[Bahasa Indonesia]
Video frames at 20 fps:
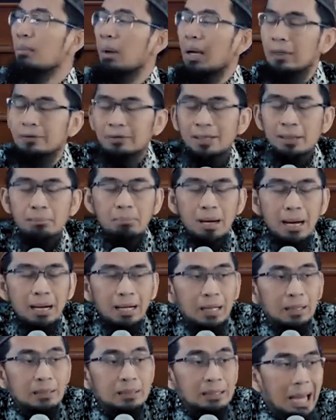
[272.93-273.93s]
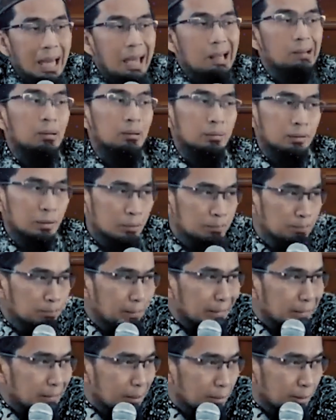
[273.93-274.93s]
maka tambahkan al di
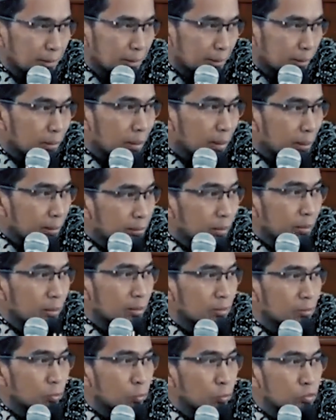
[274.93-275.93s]
depan nama daerahnya,